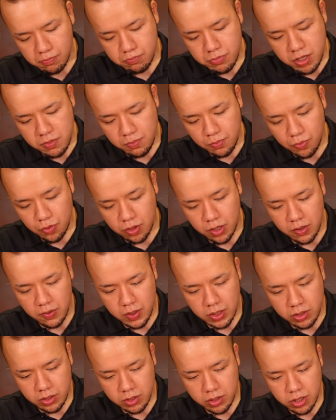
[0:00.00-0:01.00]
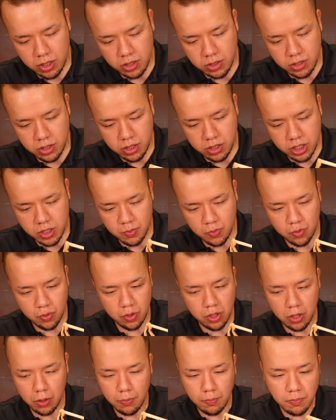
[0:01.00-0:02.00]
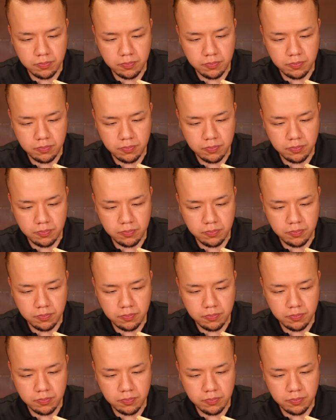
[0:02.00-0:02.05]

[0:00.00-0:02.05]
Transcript: 麺も変わってんなでもこれ、